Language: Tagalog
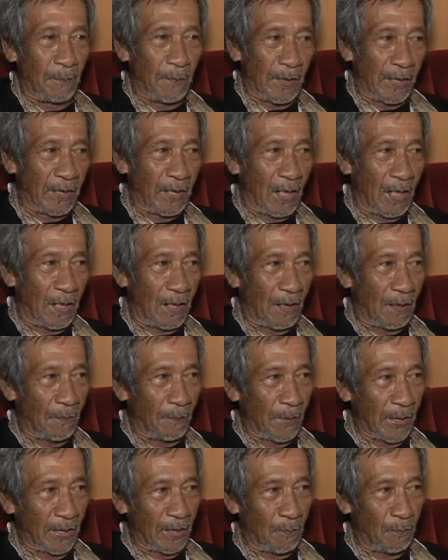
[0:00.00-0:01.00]
pag, na,
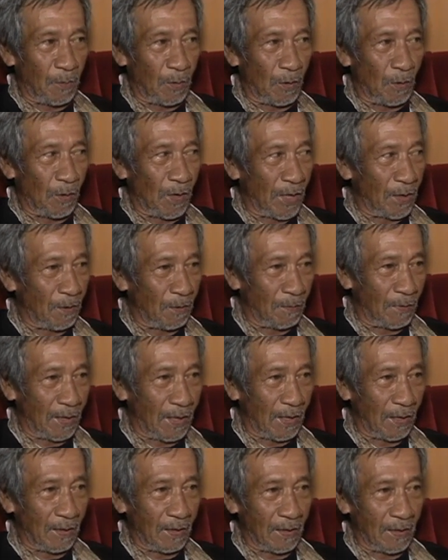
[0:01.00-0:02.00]
pag napuno na yung
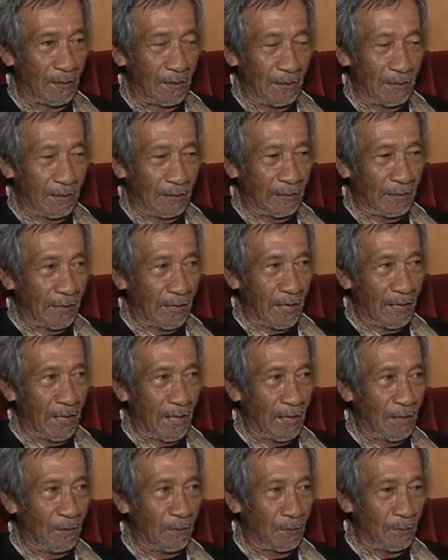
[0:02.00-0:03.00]
mga
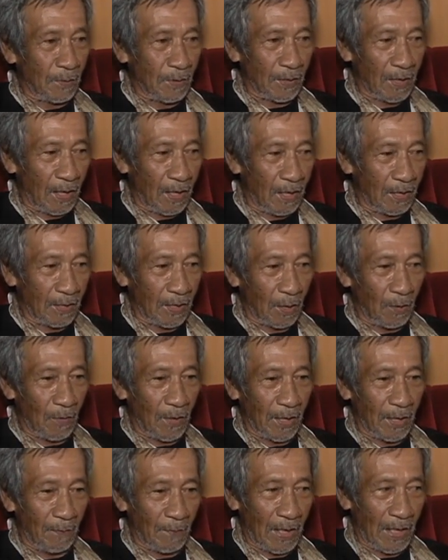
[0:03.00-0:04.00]
kanal, yung sa, sa
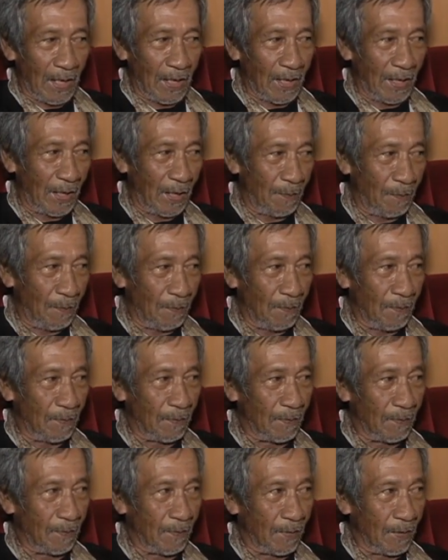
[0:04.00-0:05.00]
kuwaring malalim,
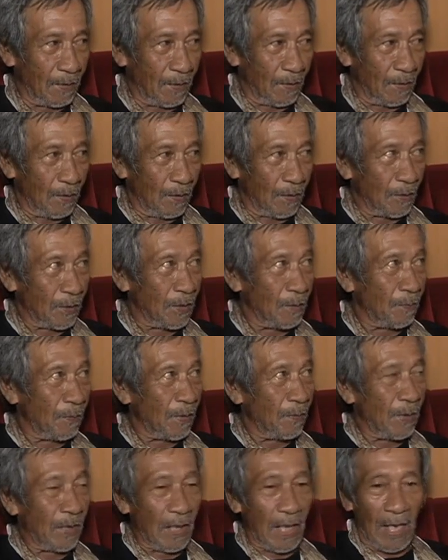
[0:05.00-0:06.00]

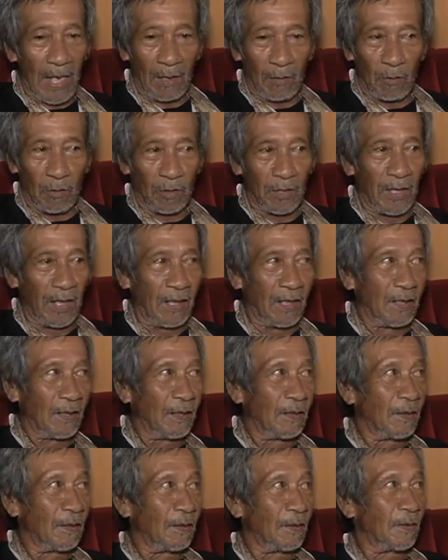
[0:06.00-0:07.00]
siyempre, aagos ng
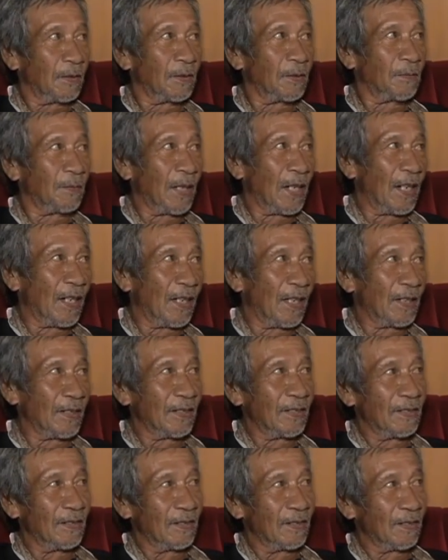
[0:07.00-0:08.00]
malakas.
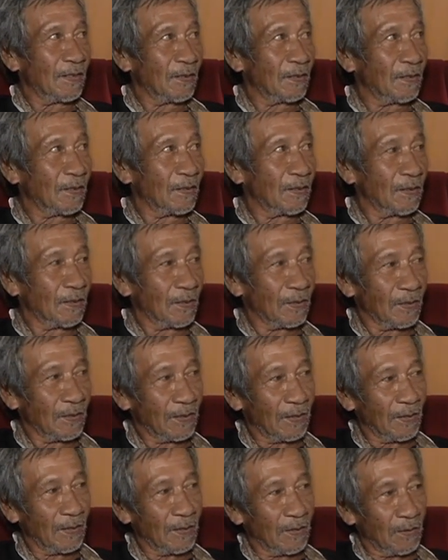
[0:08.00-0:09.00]

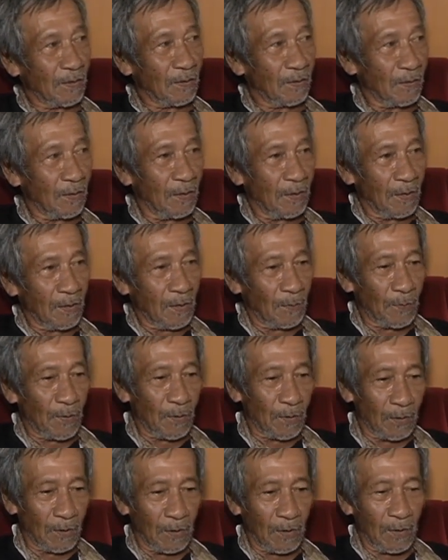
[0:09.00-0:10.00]
Ayun.
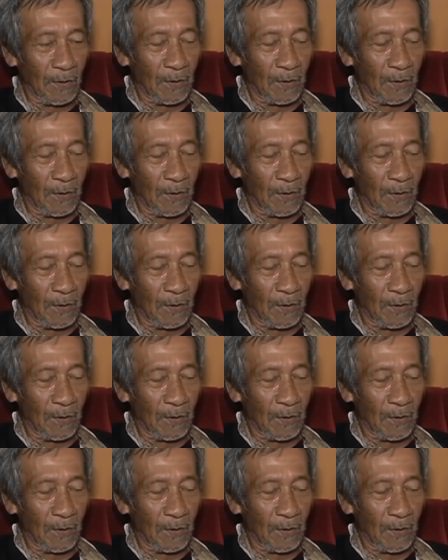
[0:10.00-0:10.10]
Tapos,